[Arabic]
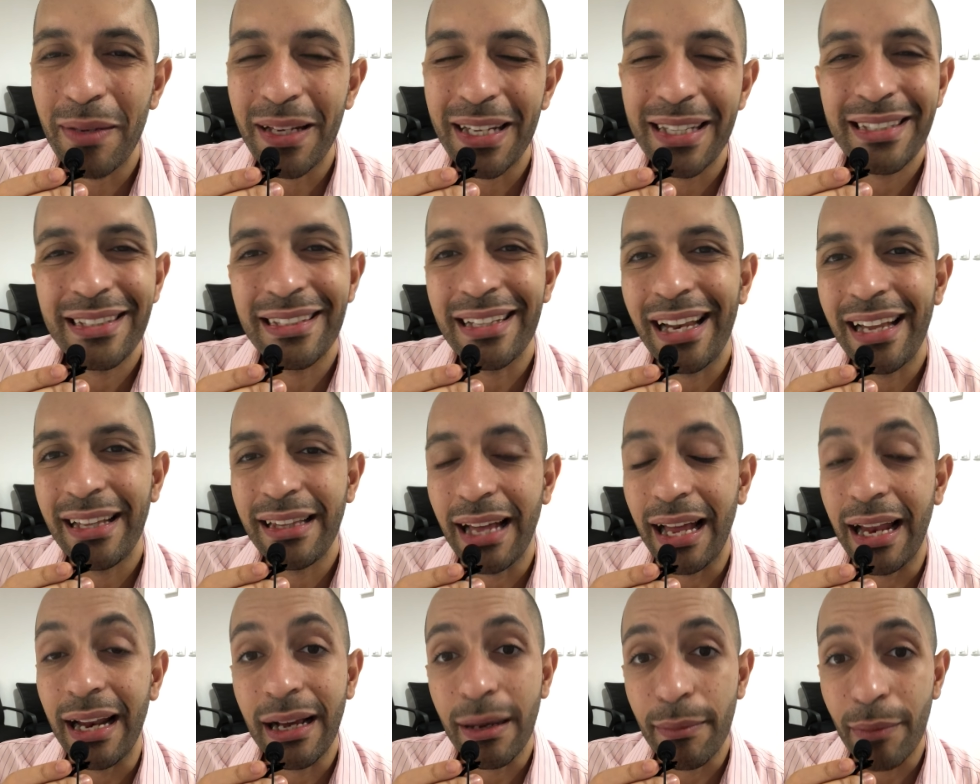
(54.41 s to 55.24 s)
باذن الله
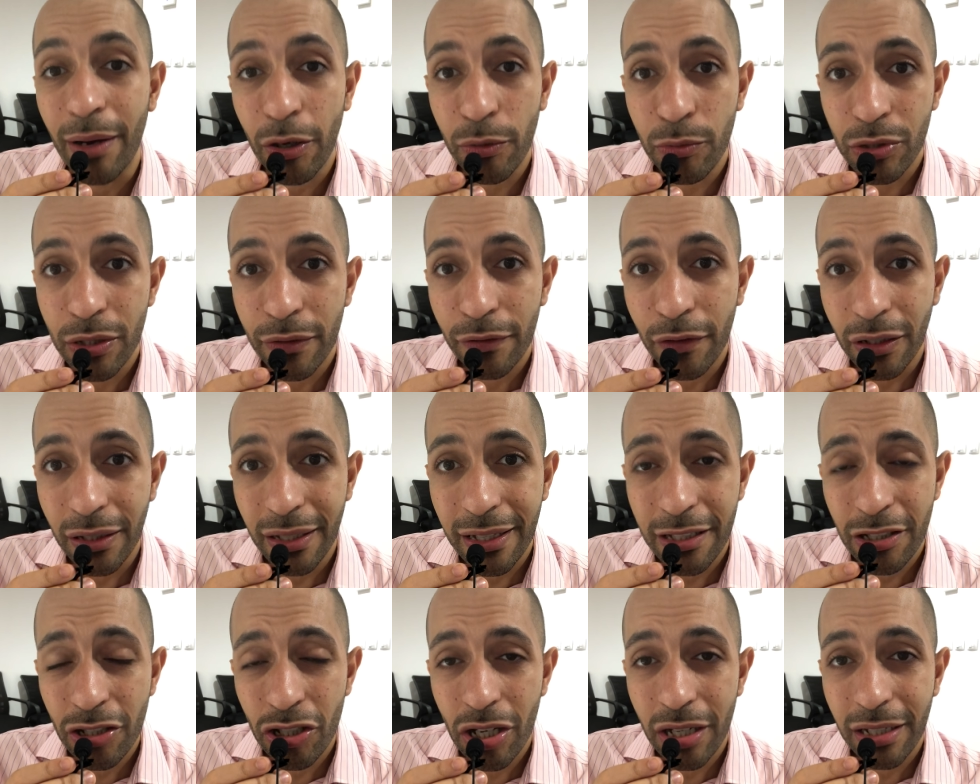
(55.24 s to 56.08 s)
تعالى كان معاكم مصطفى
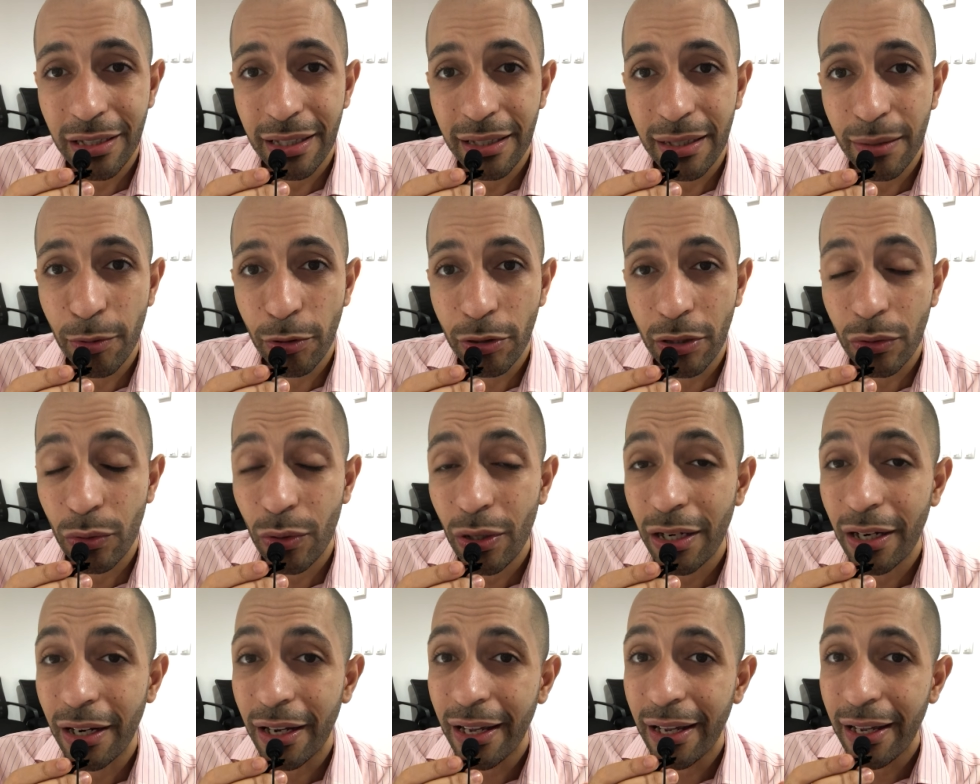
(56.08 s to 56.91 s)
عطيس شركه تدريب
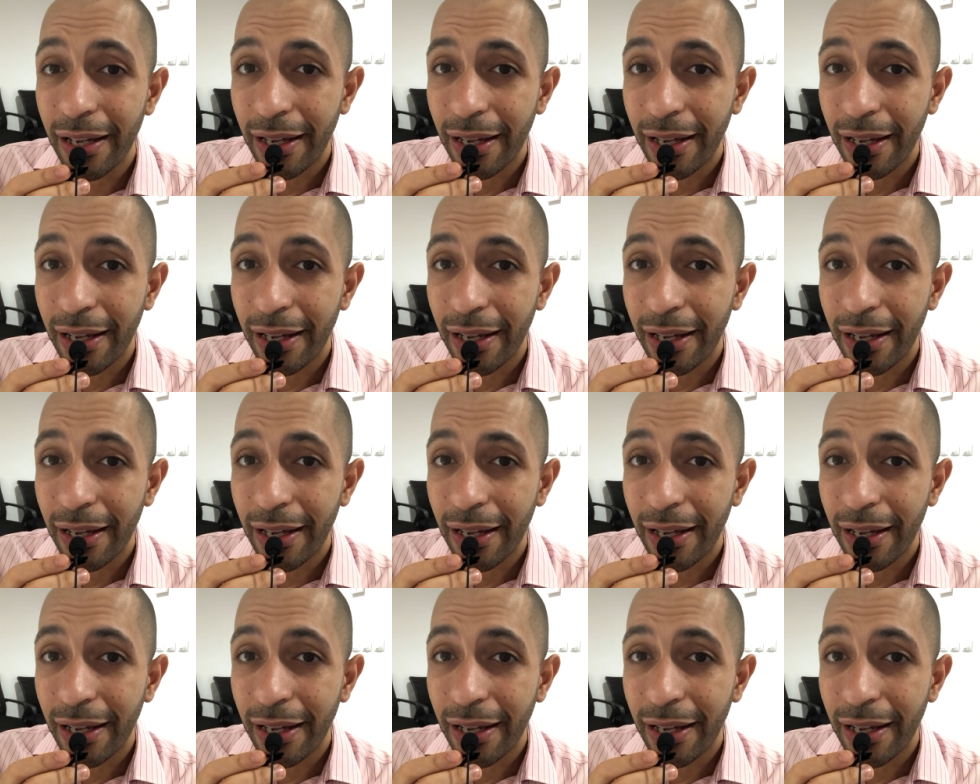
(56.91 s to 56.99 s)
وتطوير